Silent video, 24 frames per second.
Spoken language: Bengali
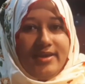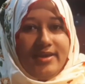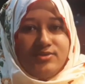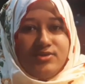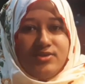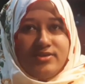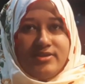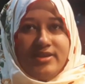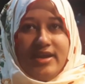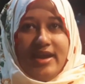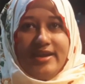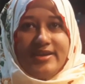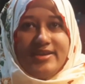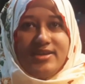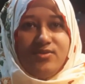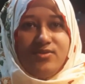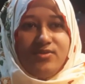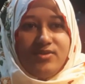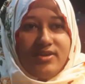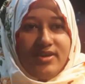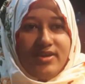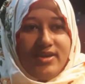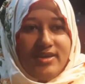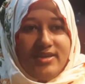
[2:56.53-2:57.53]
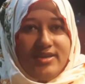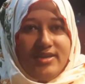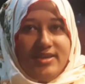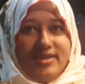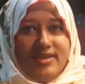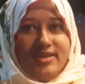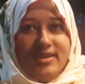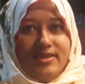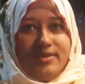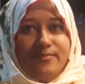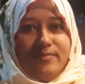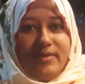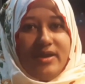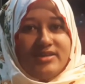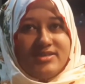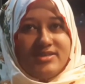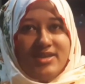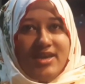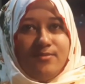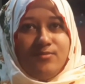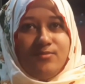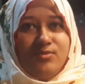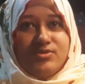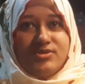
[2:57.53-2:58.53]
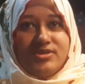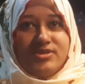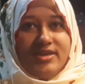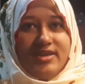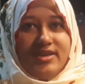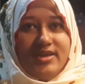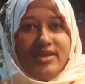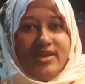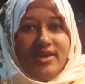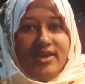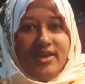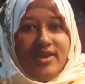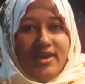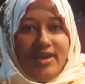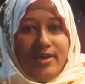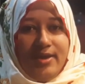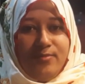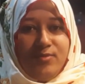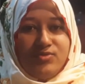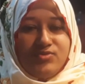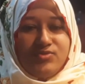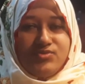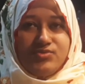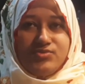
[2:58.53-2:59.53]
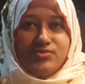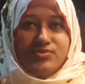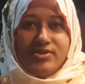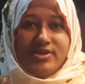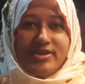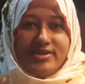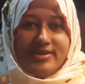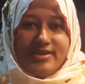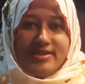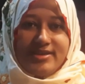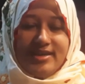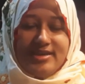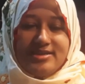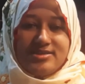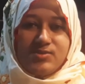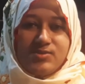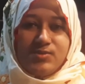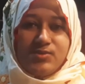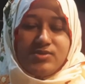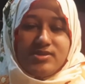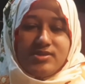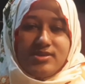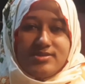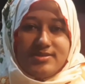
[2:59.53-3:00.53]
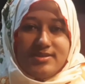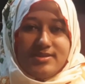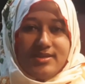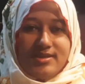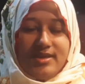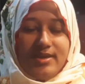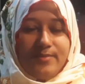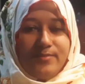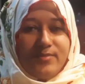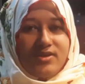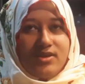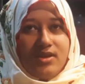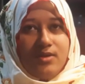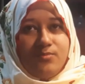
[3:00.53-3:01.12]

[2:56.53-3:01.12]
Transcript: একজন নারী হয়ে ইনি বাসায় বসে এমন সুন্দর একটা কাজ করতেছে আমরা